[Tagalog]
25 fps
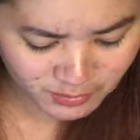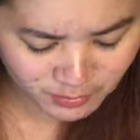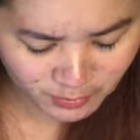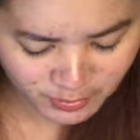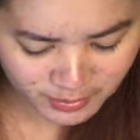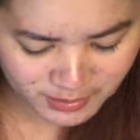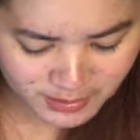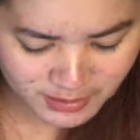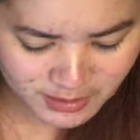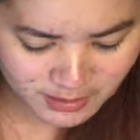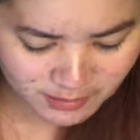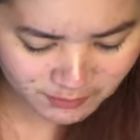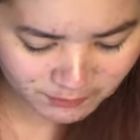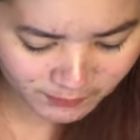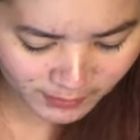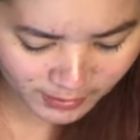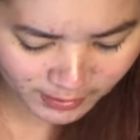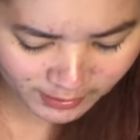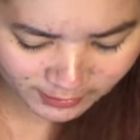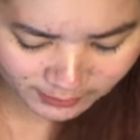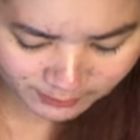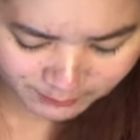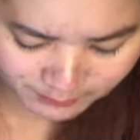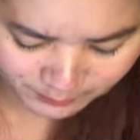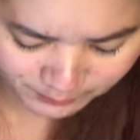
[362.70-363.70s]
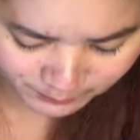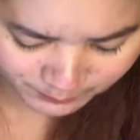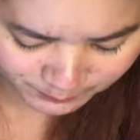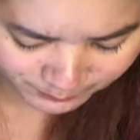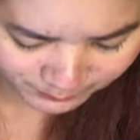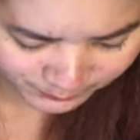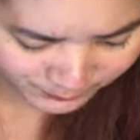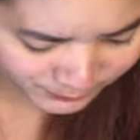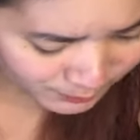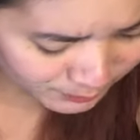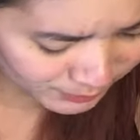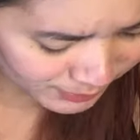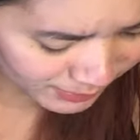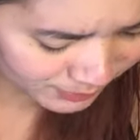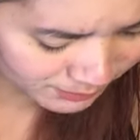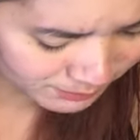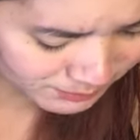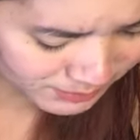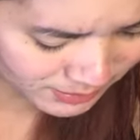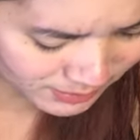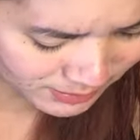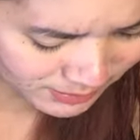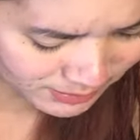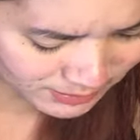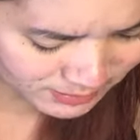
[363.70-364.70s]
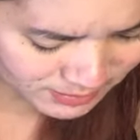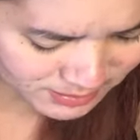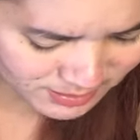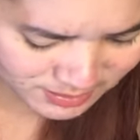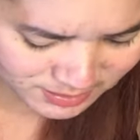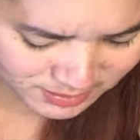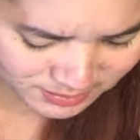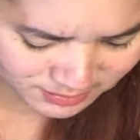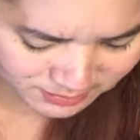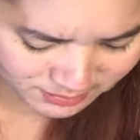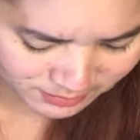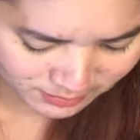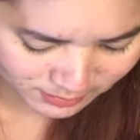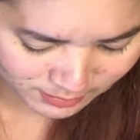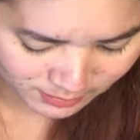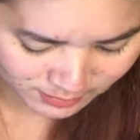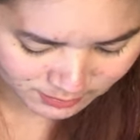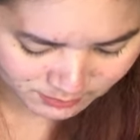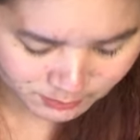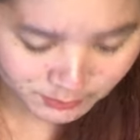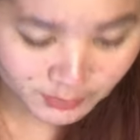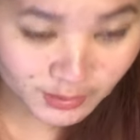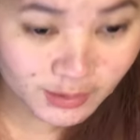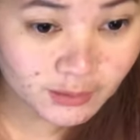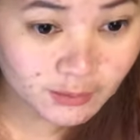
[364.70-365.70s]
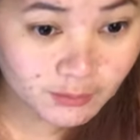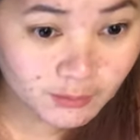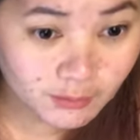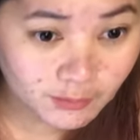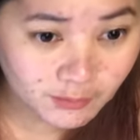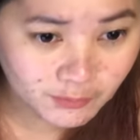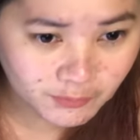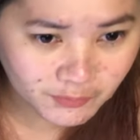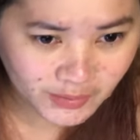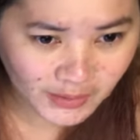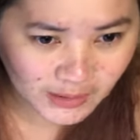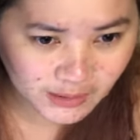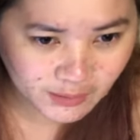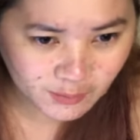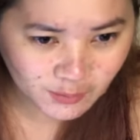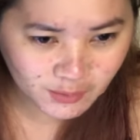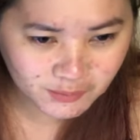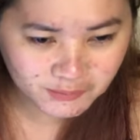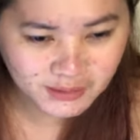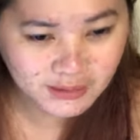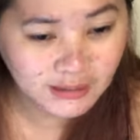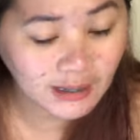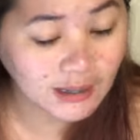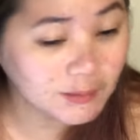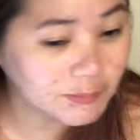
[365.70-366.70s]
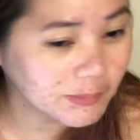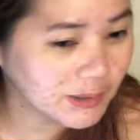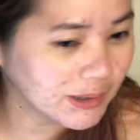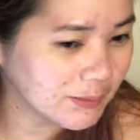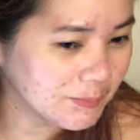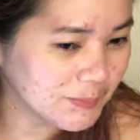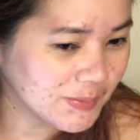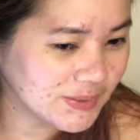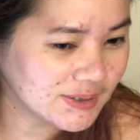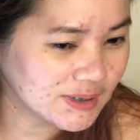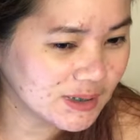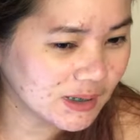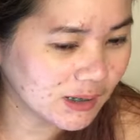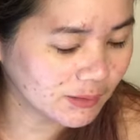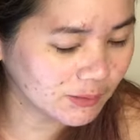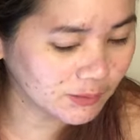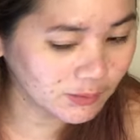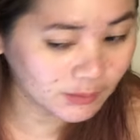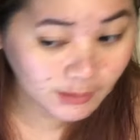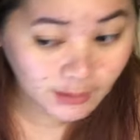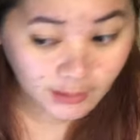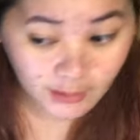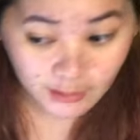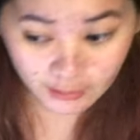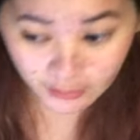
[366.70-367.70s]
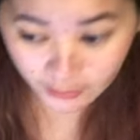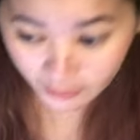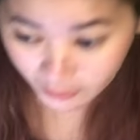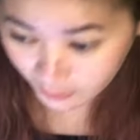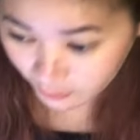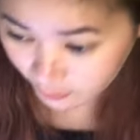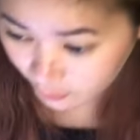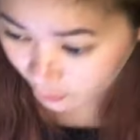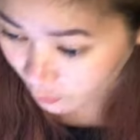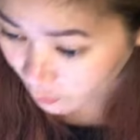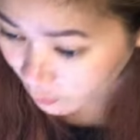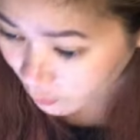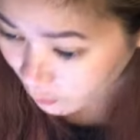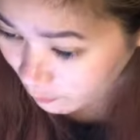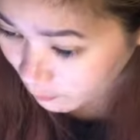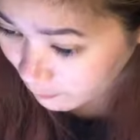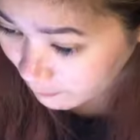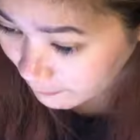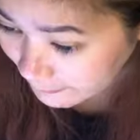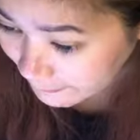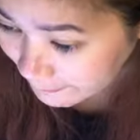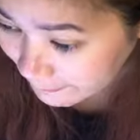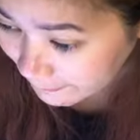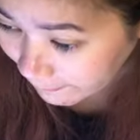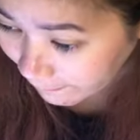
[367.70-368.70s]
dito is 5 to 10 minutes. Pero feeling ko naman dahil manipis lang yung nilagay ko,